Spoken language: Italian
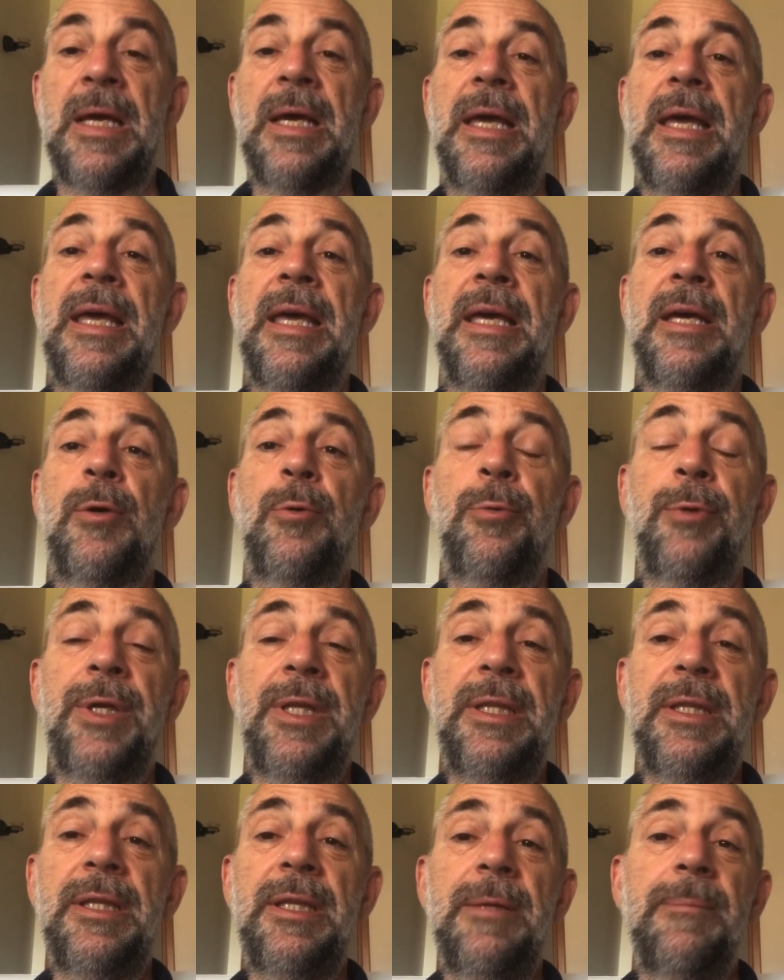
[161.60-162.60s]
E
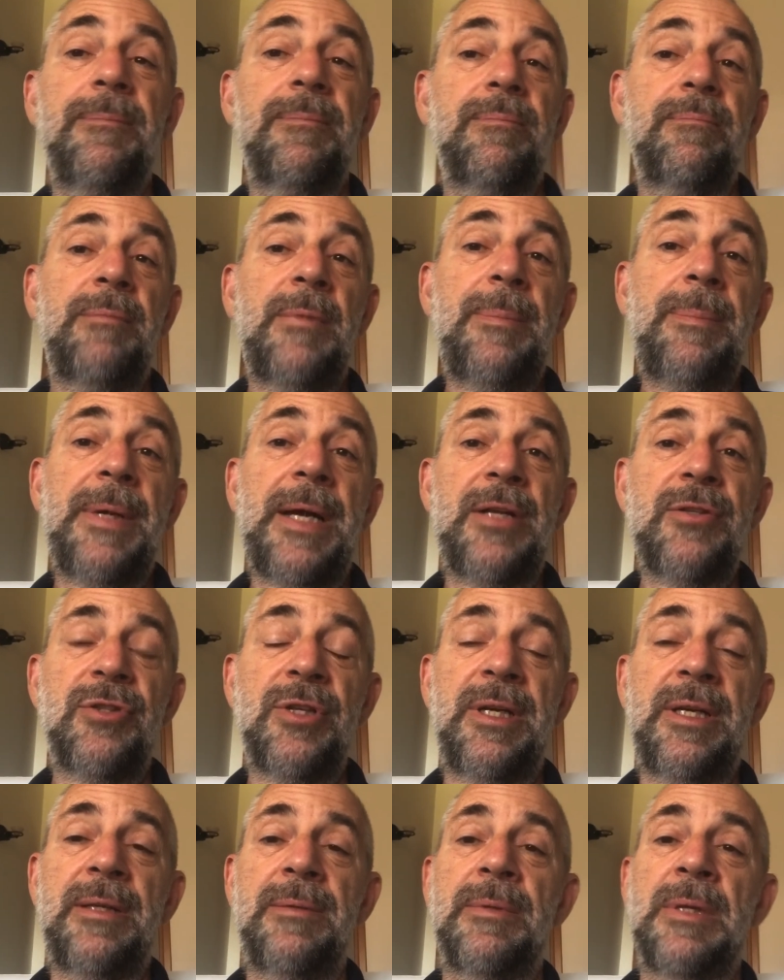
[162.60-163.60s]
quindi mi
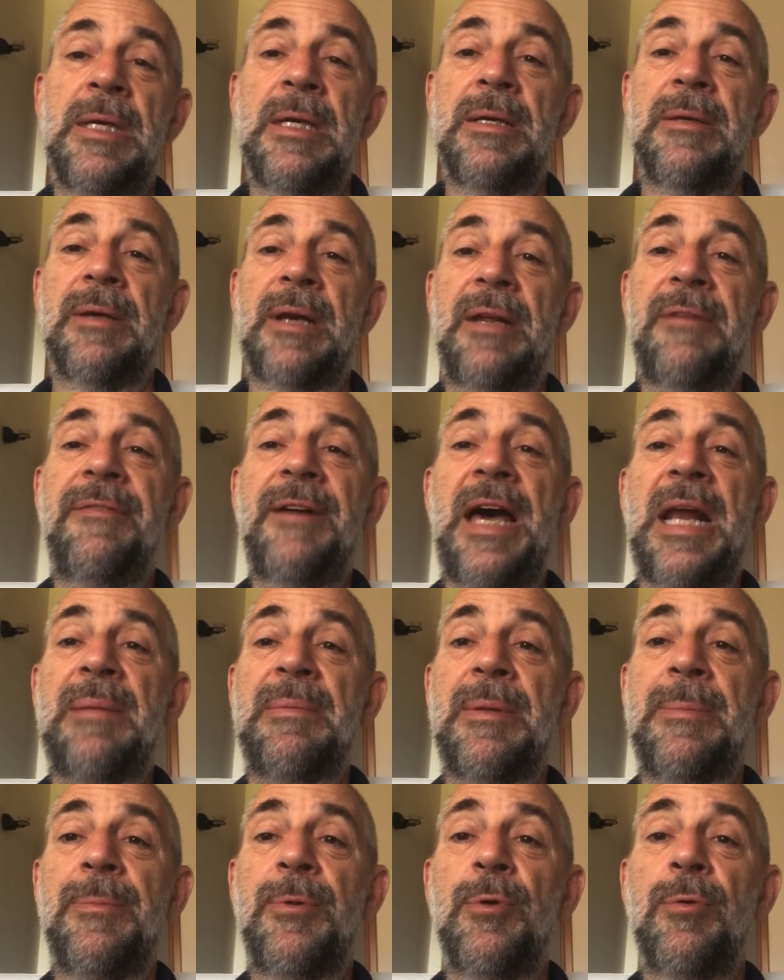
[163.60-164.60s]
piace
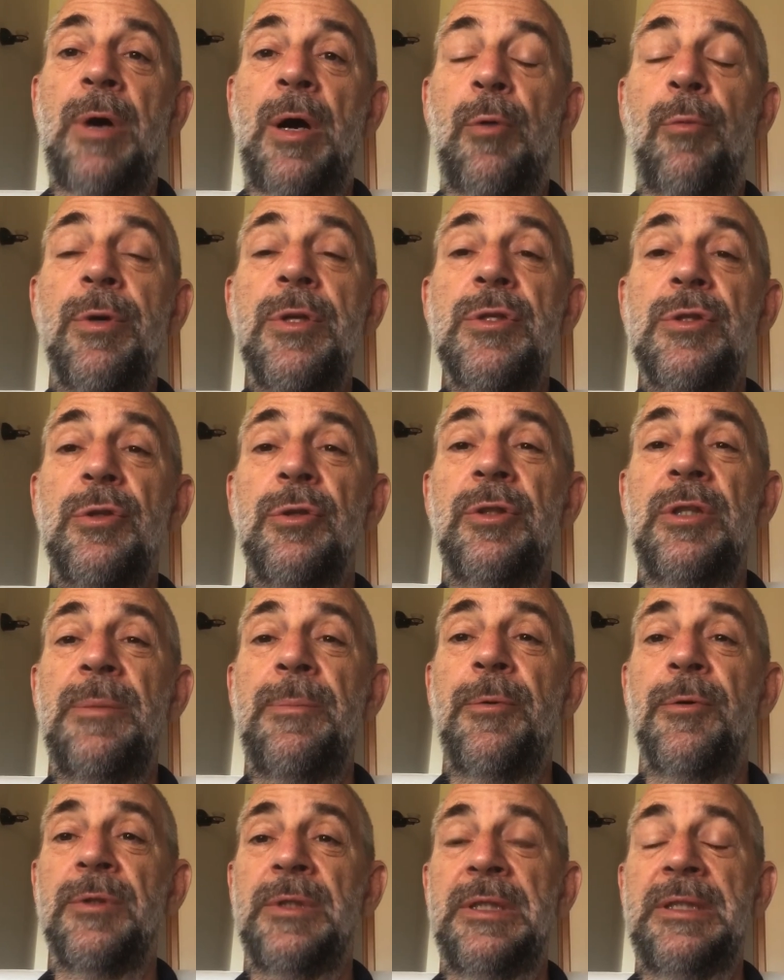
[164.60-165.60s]
rifarmi più a questo
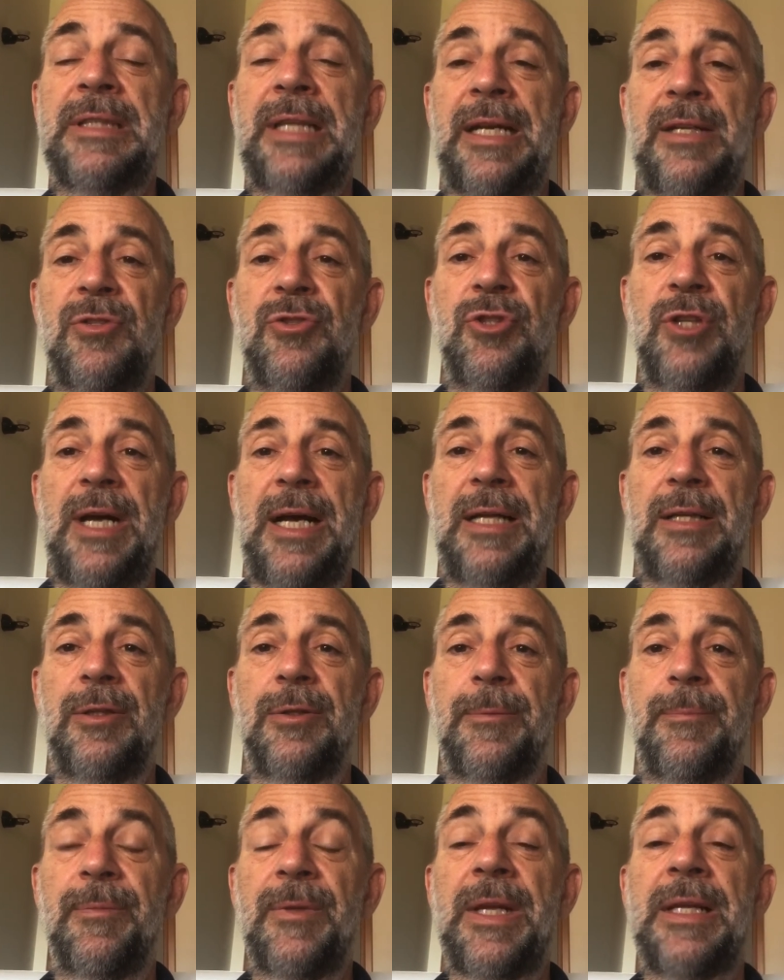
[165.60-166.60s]
tipo di
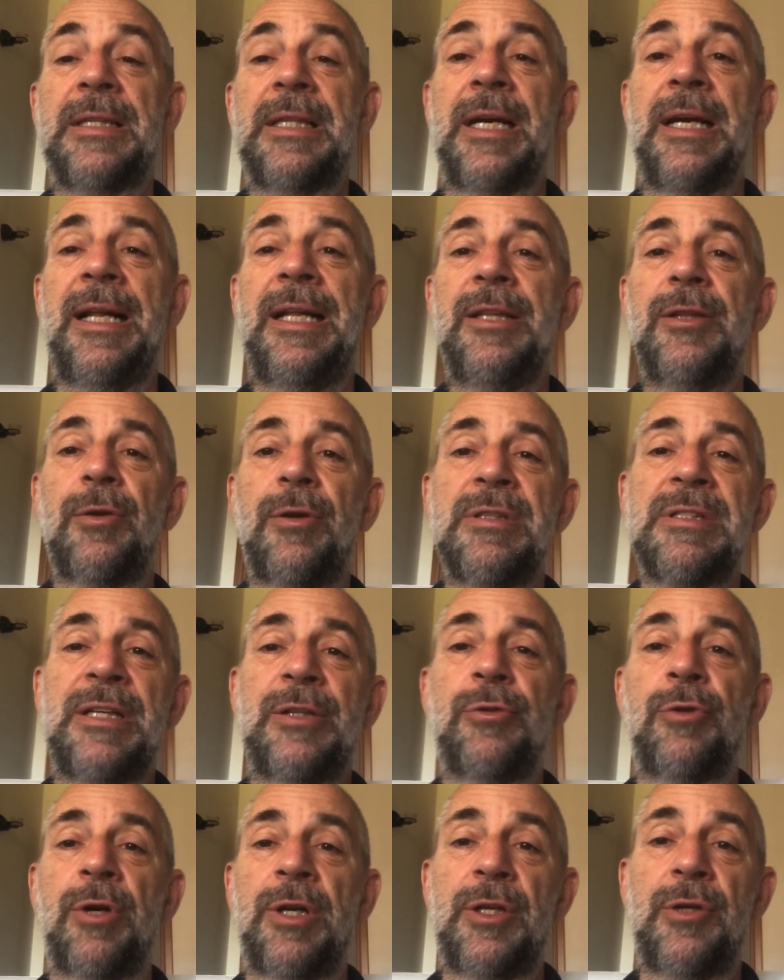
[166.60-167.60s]
tracciato, che tra l'altro è
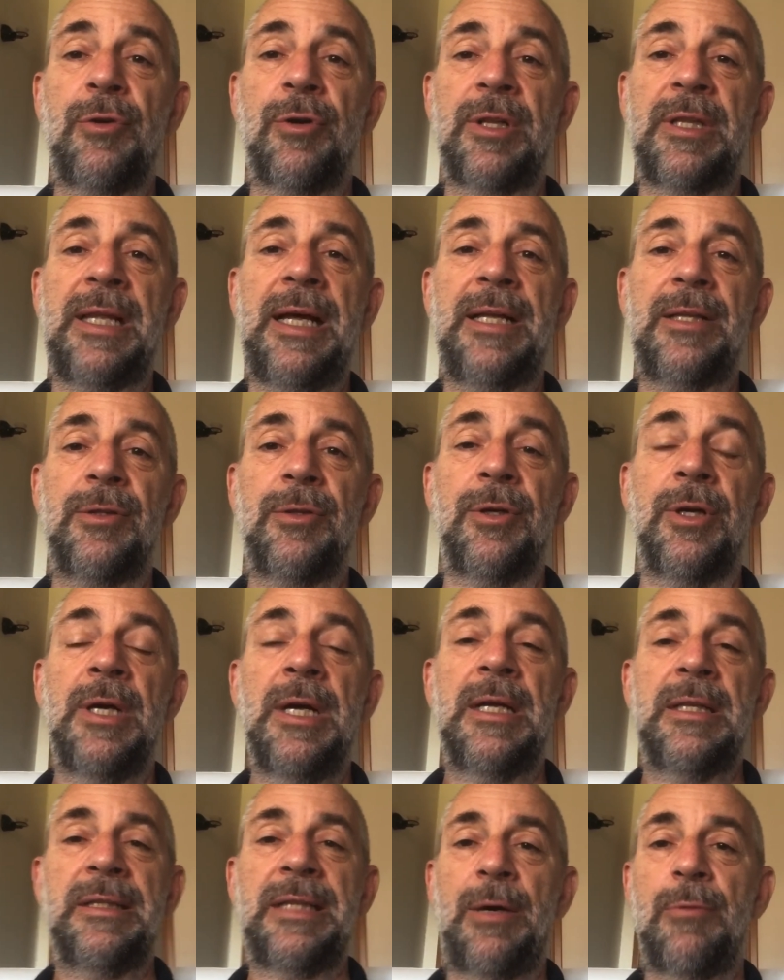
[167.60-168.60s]
stato ricordato
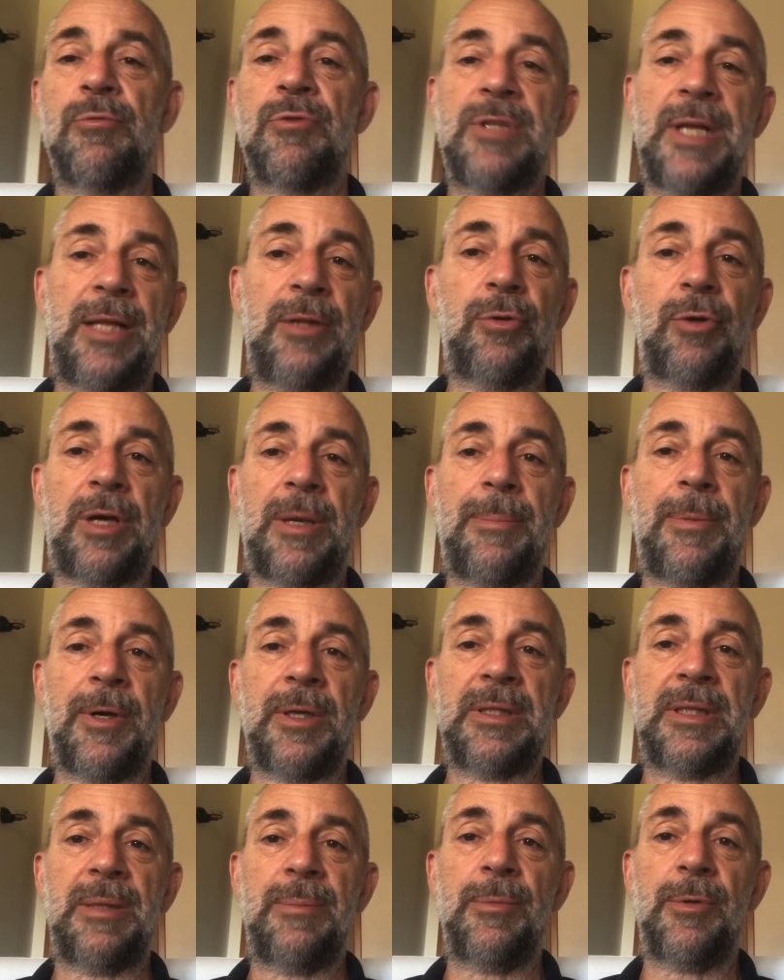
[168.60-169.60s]
da un santo che
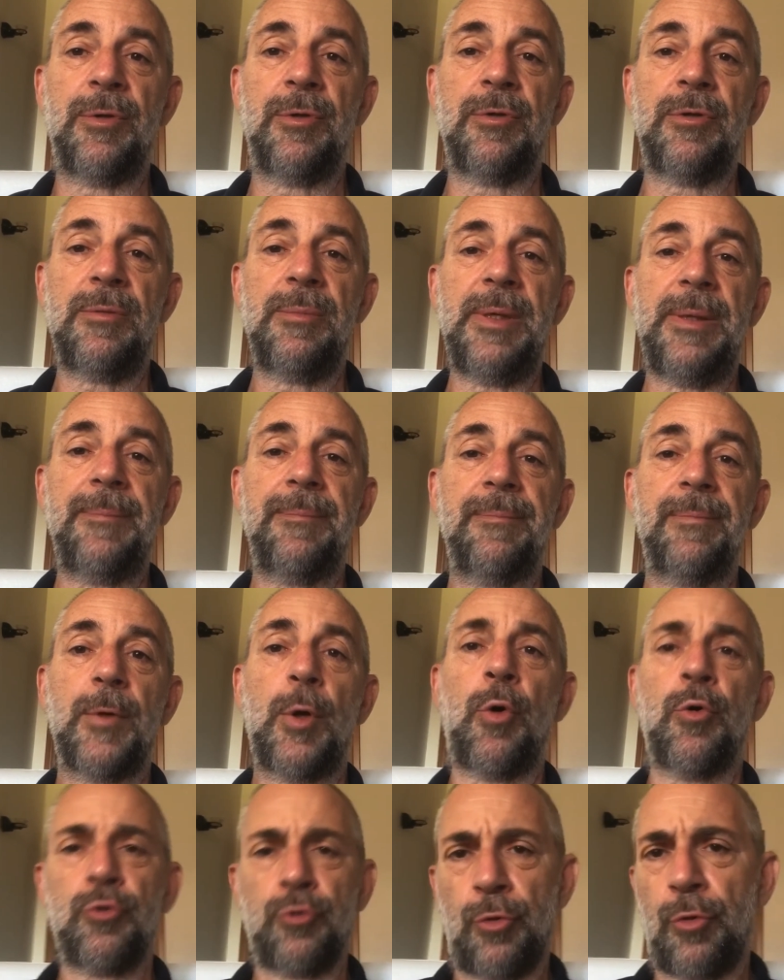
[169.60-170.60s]
porta il mio nome,
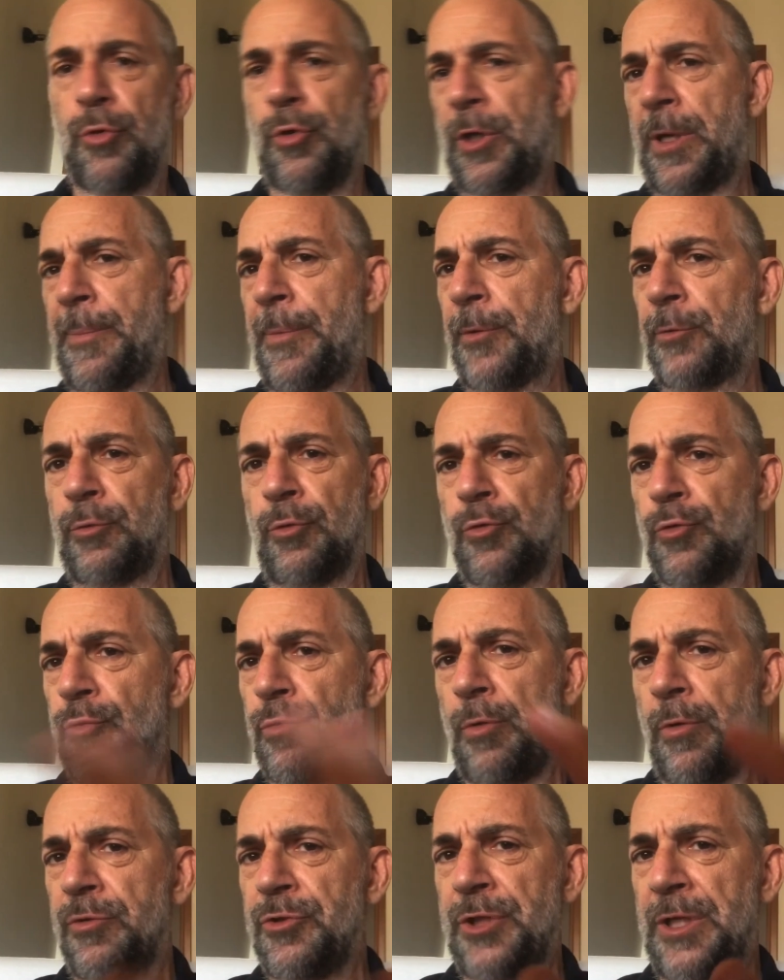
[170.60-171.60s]
o sono io che porto il
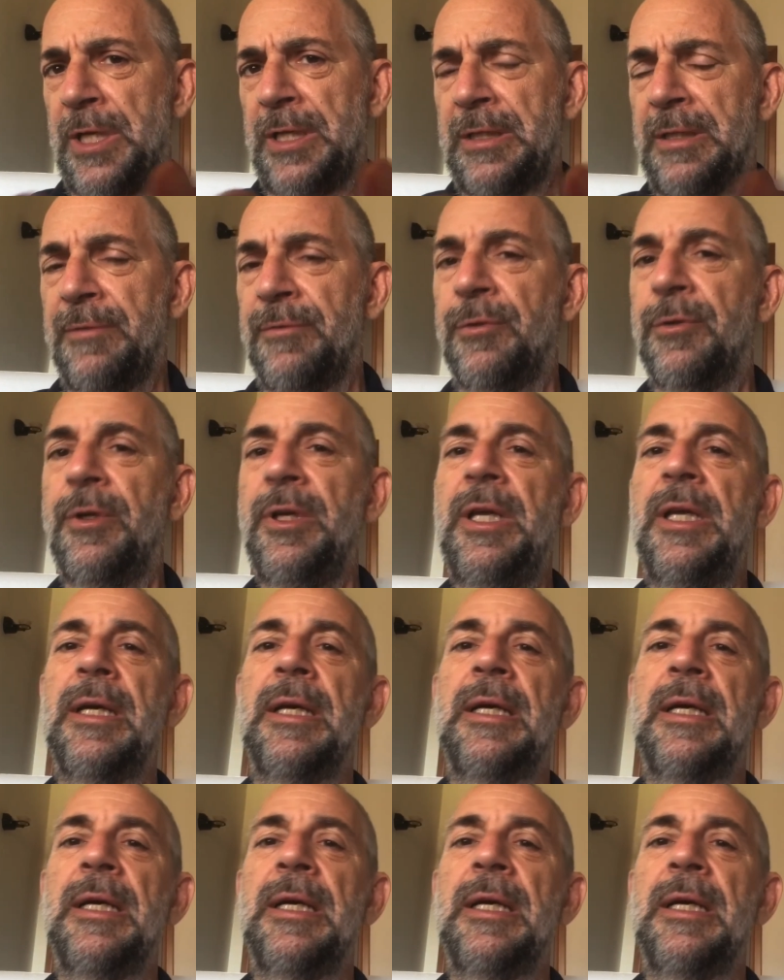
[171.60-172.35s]
suo, scegliete voi,